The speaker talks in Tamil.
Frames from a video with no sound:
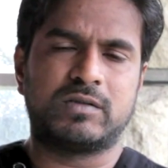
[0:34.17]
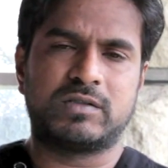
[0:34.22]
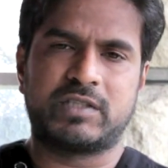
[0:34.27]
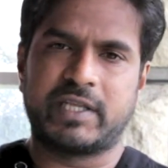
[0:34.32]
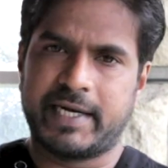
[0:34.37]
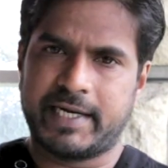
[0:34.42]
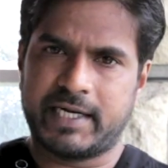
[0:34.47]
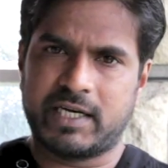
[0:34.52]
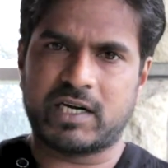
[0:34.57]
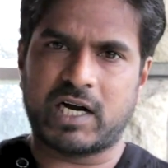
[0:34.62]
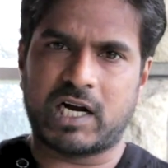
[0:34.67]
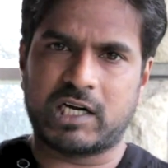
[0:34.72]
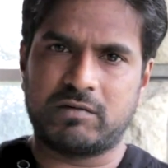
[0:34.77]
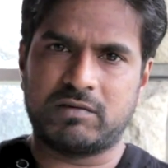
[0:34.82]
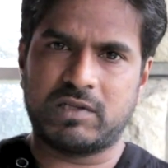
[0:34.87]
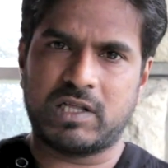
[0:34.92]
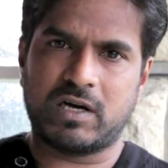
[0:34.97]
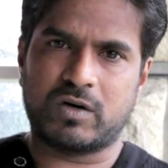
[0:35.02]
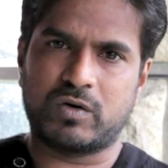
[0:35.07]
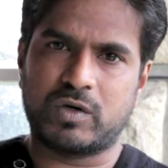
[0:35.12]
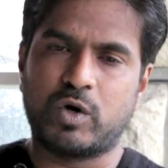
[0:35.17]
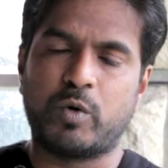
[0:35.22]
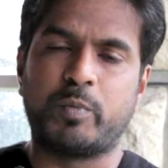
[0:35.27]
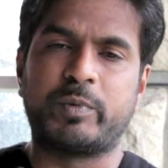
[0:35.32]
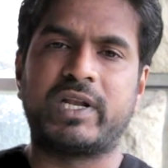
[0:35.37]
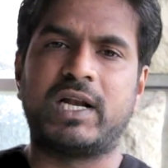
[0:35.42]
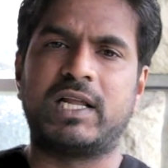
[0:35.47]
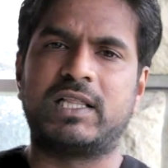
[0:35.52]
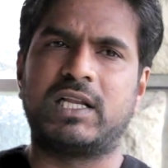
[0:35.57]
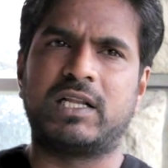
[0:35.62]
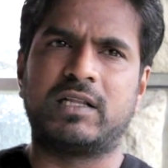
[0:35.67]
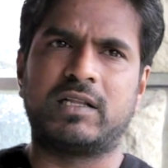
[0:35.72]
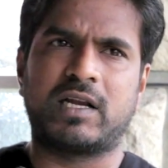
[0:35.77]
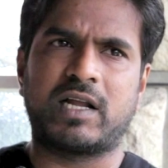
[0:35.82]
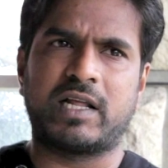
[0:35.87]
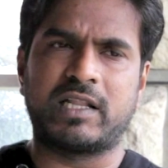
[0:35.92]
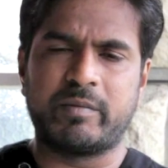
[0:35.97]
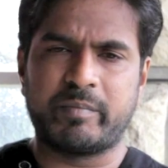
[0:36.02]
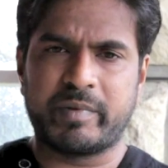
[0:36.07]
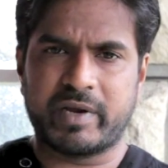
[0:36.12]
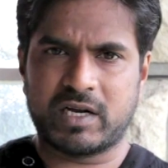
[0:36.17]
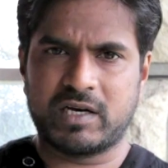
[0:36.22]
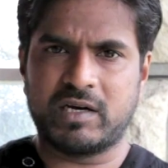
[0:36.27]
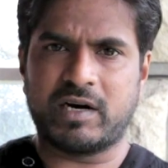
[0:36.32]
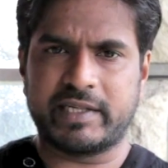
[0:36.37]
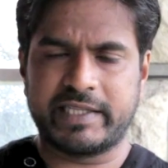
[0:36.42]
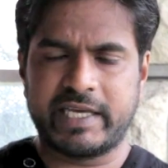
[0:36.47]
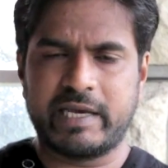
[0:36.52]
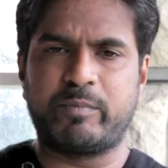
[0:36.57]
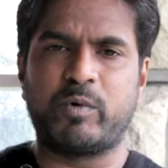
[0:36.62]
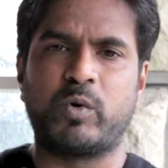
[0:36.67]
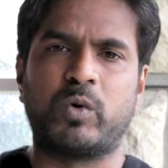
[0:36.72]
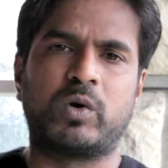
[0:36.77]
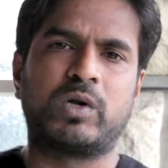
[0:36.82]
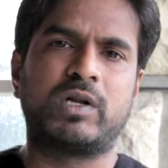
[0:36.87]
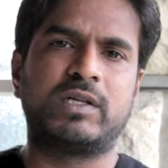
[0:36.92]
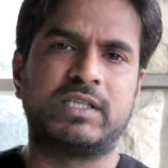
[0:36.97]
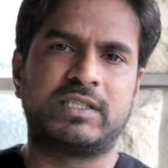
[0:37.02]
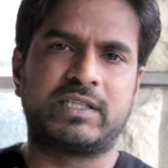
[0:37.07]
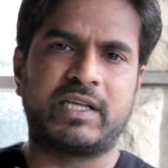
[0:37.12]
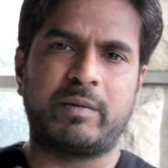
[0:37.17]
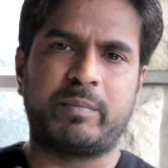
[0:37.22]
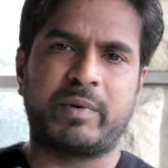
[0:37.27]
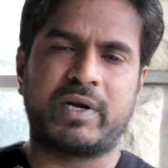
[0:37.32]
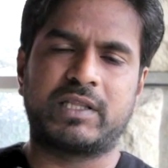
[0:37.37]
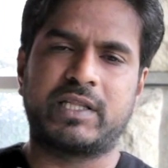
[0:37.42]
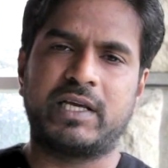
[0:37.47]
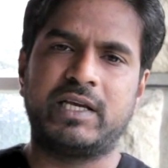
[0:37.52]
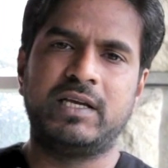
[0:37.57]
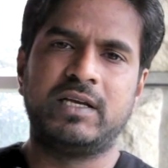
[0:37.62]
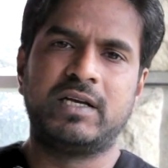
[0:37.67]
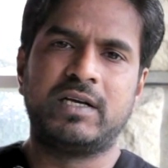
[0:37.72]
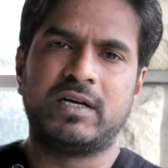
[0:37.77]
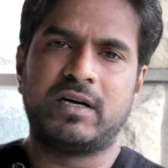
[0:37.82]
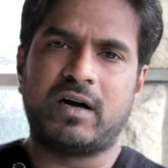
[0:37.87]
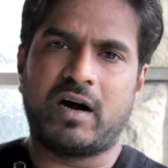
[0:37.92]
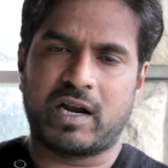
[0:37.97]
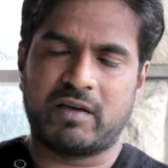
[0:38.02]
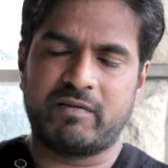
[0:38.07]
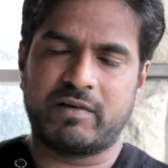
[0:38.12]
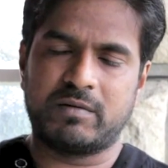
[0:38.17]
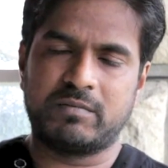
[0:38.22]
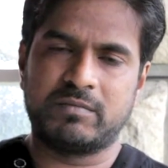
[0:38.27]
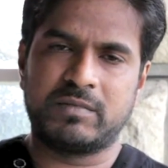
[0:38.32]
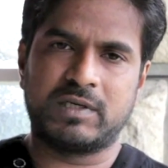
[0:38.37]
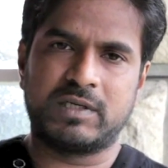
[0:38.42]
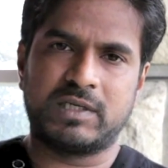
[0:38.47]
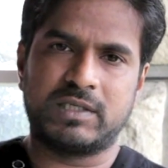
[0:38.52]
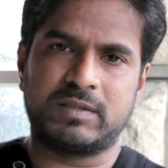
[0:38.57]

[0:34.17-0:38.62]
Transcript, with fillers: திரையிட்டு காட்டுவதாக கூட ஒப்புதல் அளித்திருந்தார் அதன் பிறகு அதே போன்று அந்த திரைப்படத்தை அனைவரும்